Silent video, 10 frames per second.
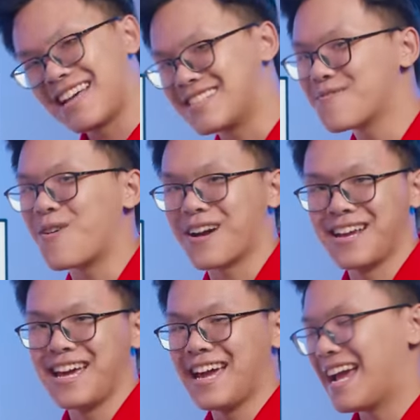là chiếc vỏ
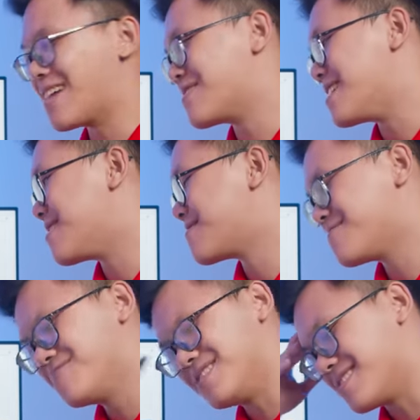cây này anh em thấy không
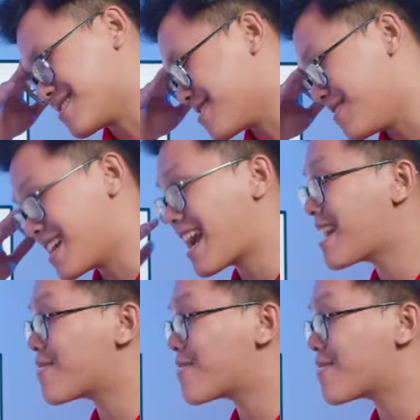mình thực sự mình khen